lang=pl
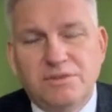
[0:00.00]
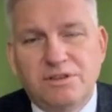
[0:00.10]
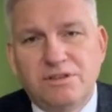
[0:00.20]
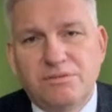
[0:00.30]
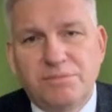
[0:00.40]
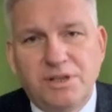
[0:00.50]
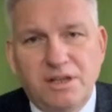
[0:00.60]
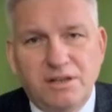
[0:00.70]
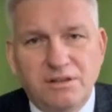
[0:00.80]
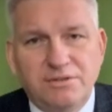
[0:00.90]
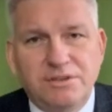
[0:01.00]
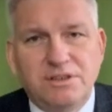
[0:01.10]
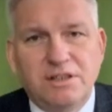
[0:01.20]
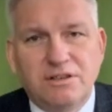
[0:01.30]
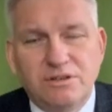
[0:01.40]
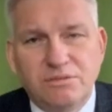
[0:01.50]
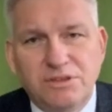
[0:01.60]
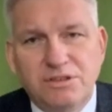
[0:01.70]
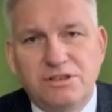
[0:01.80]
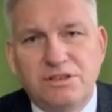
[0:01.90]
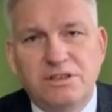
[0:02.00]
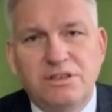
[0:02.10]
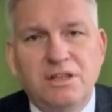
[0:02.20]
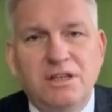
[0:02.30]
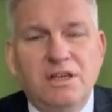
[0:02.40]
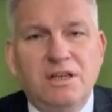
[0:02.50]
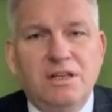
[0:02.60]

są, to są PR-owcy, ekonomiści,